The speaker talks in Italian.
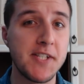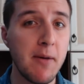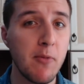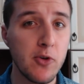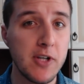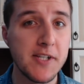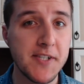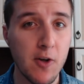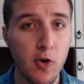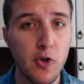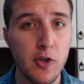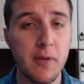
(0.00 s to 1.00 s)
siamo con il
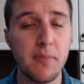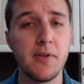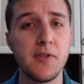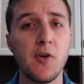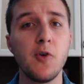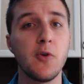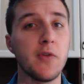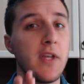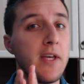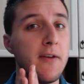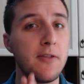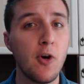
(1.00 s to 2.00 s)
secondo episodio
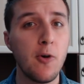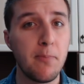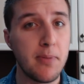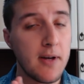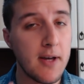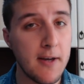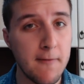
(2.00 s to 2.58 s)
dei Top